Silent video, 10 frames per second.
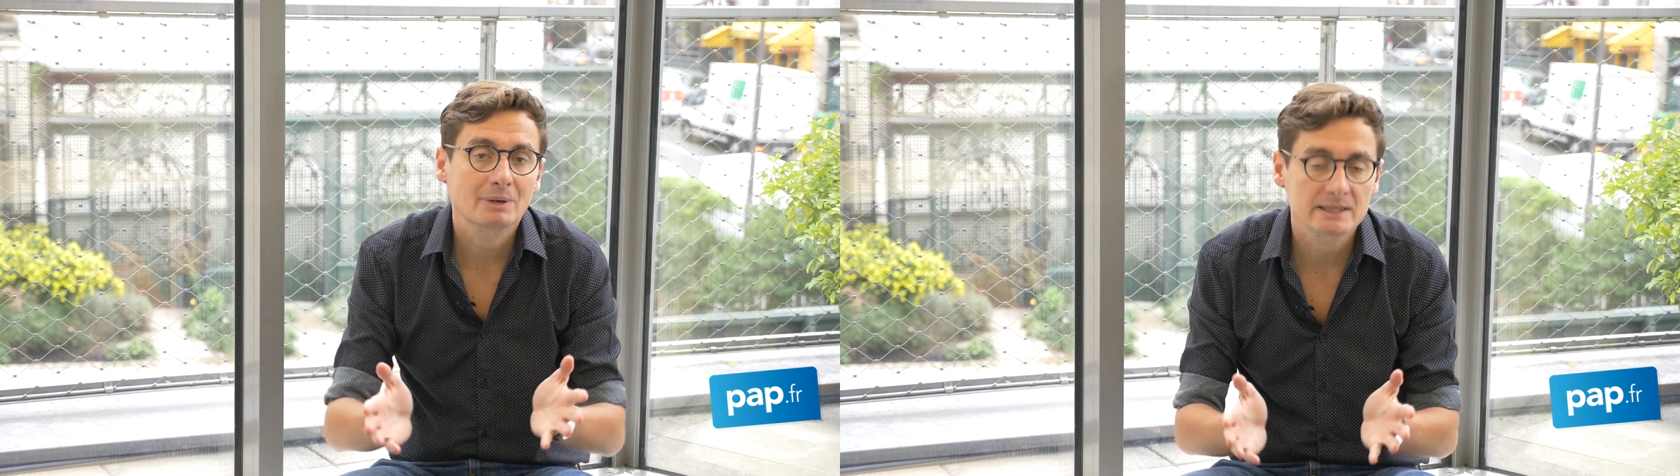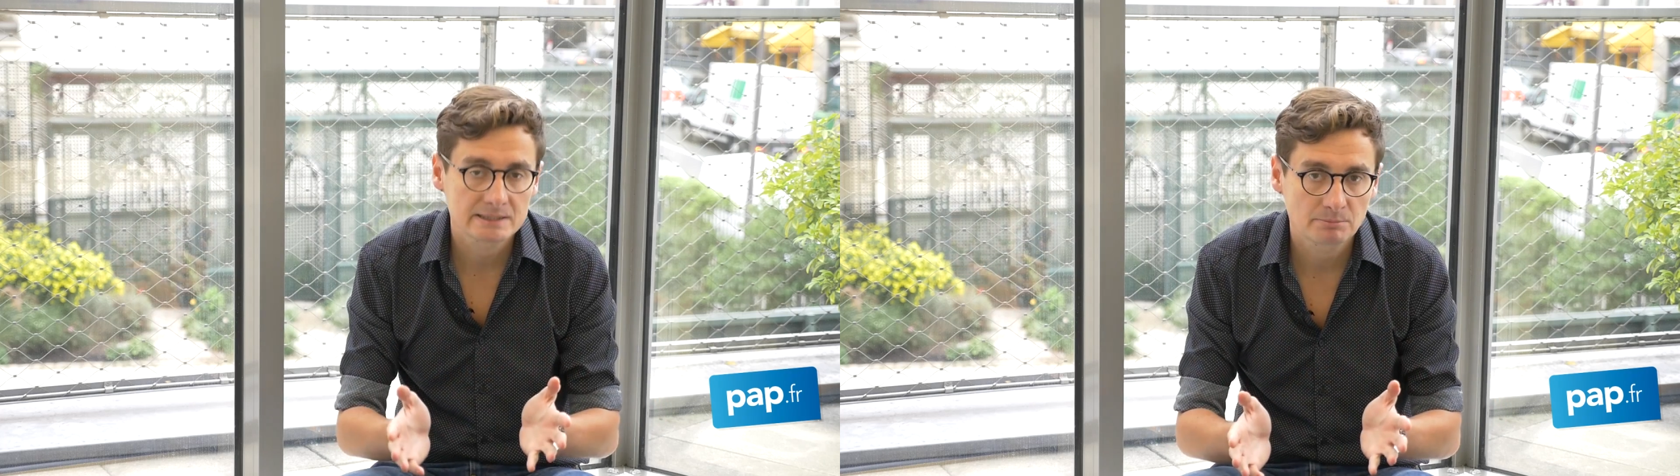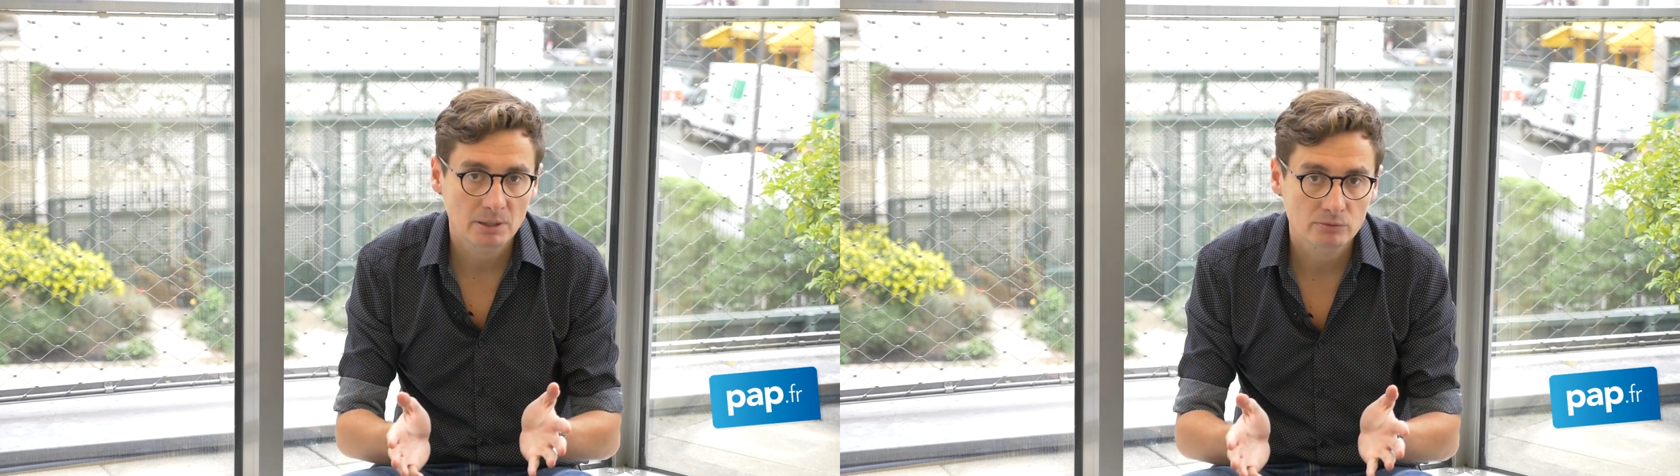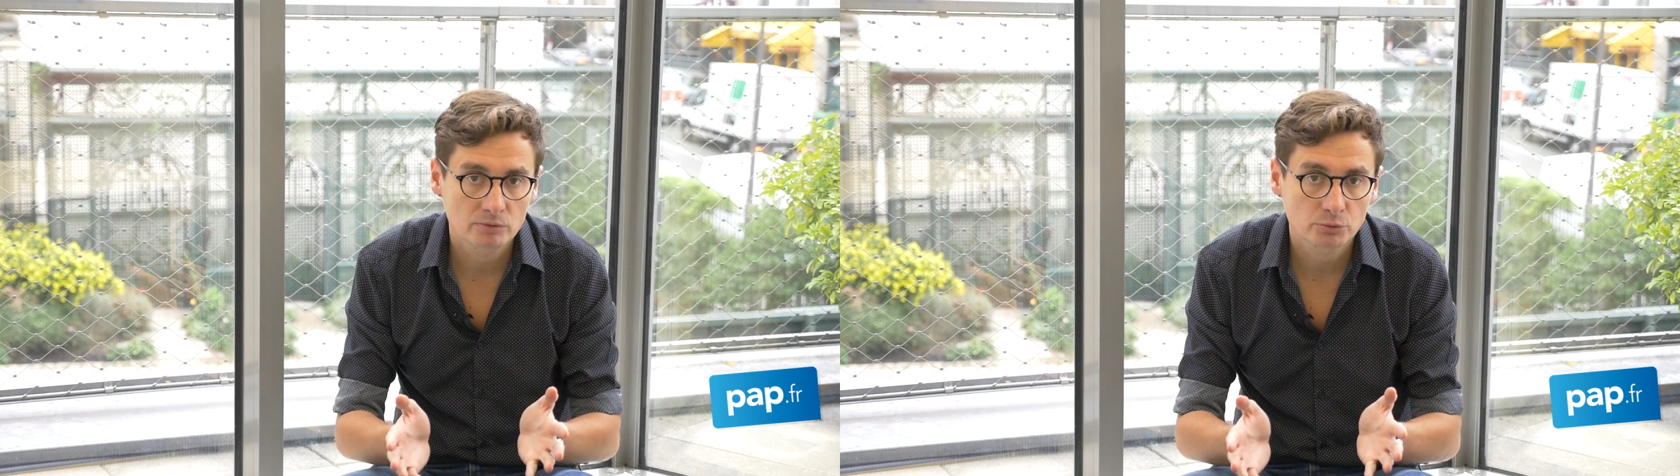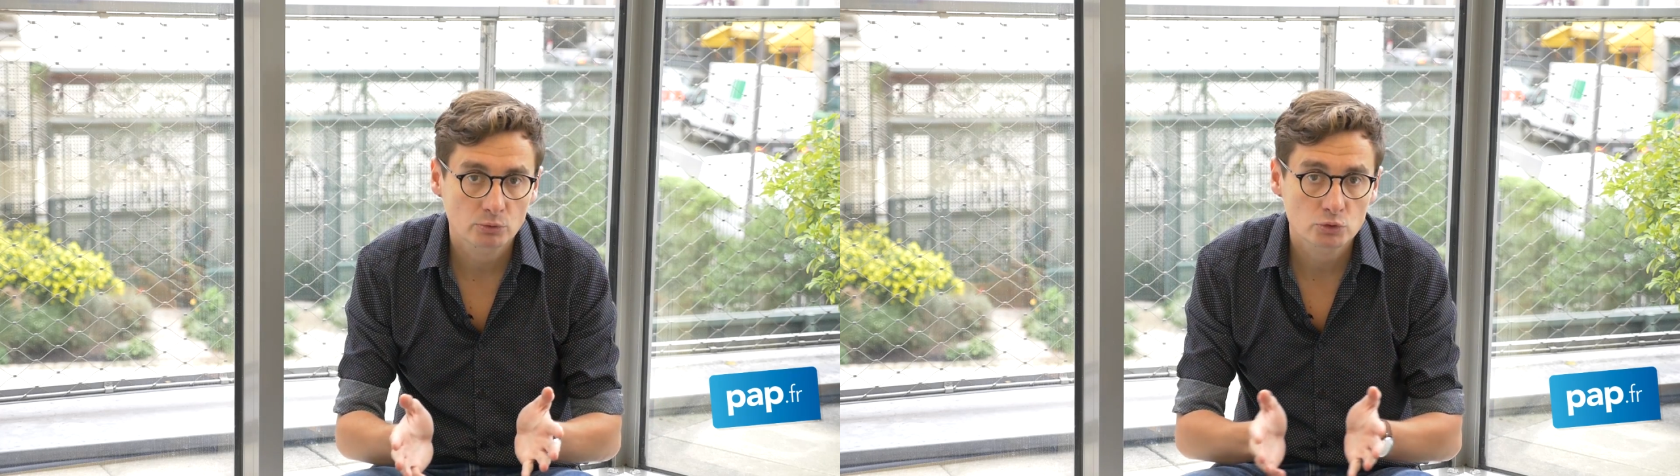principales de
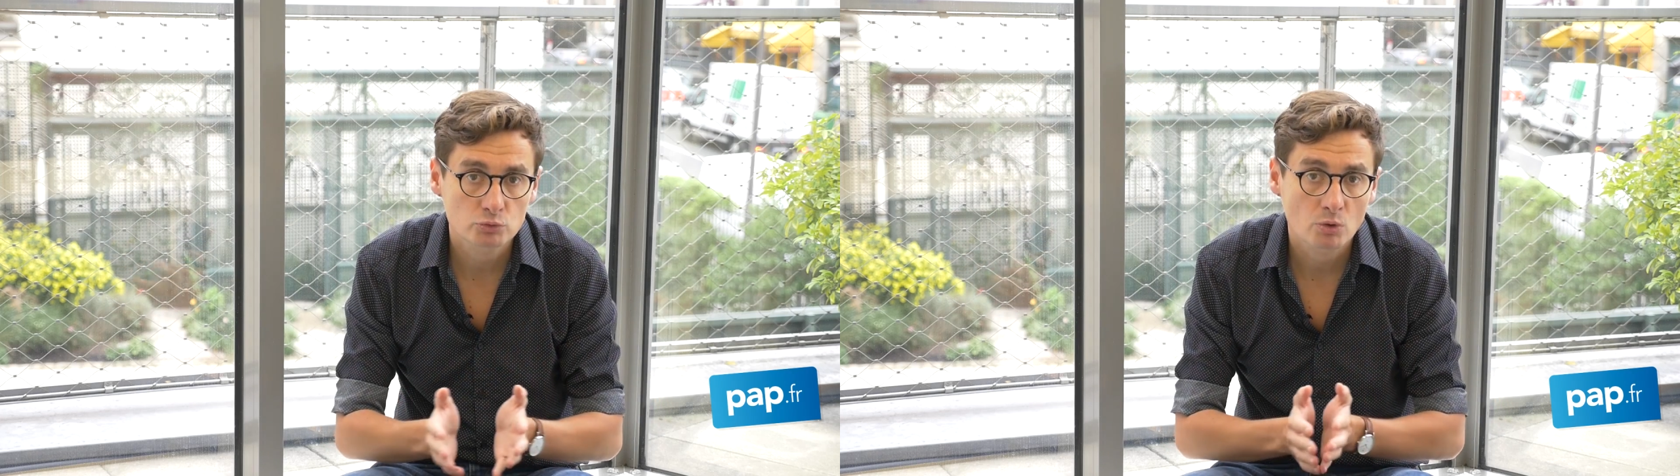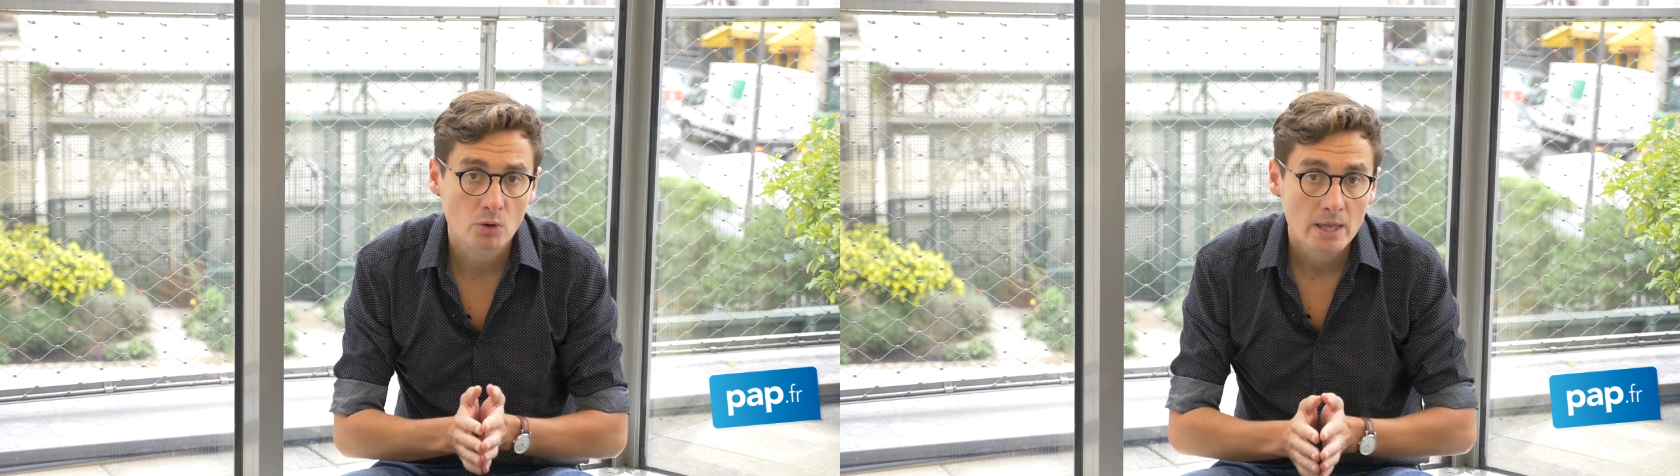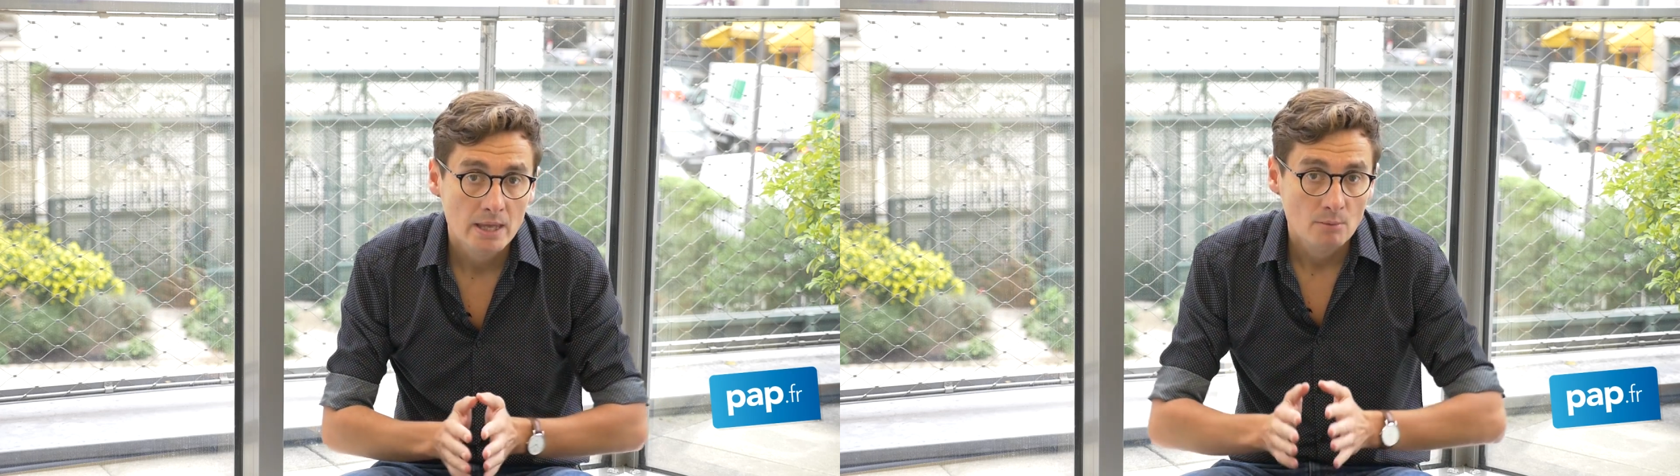votre logement.